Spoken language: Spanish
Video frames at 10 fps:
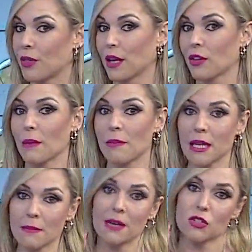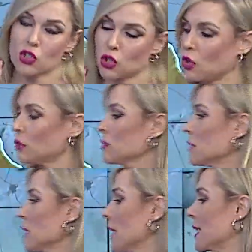0 de mínima solo.
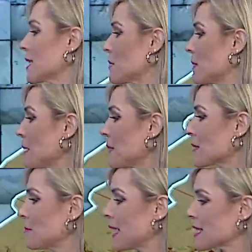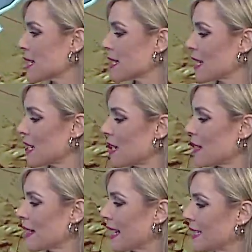Esas mínimas van a ser ya
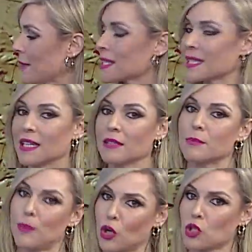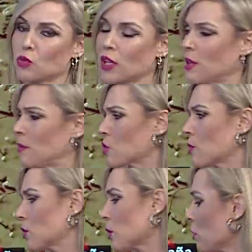negativas en pocos municipios,
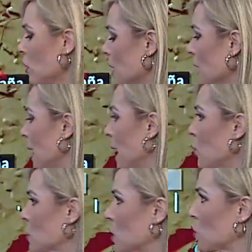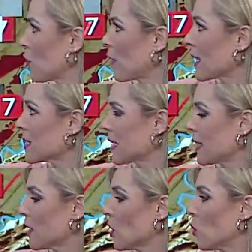sobre todo en los del sur. Fíjense,
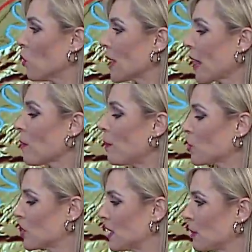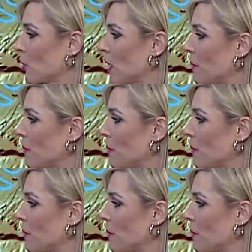un grado positivo de,